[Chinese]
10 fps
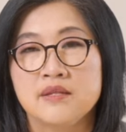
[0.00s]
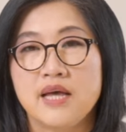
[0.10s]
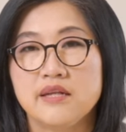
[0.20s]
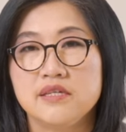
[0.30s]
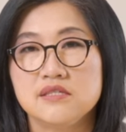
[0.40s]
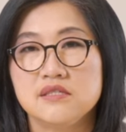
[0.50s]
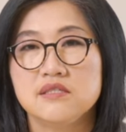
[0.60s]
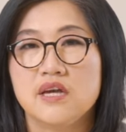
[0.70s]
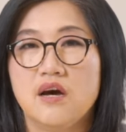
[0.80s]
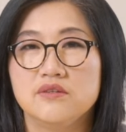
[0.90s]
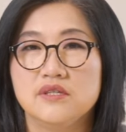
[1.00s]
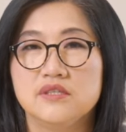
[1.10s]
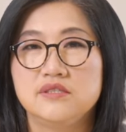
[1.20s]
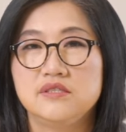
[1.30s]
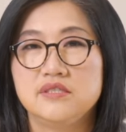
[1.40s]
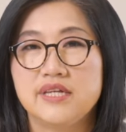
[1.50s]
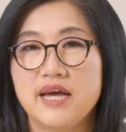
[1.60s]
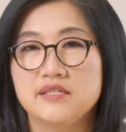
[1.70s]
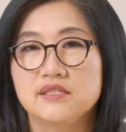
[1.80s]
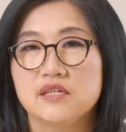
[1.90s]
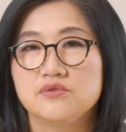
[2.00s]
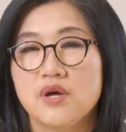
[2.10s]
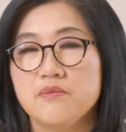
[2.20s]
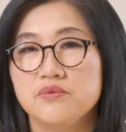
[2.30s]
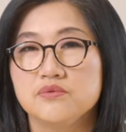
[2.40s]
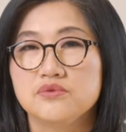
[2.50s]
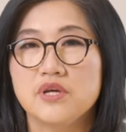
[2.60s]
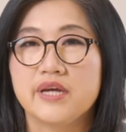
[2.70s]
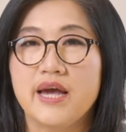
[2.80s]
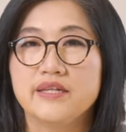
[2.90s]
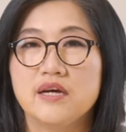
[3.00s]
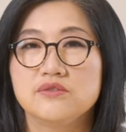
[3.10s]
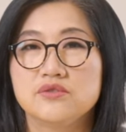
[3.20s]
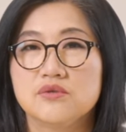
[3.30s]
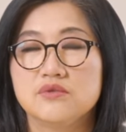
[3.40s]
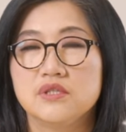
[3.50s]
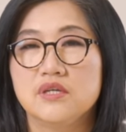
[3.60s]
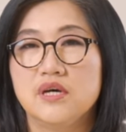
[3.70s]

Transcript: 那第四条呢，是在这个川普税改当中呢，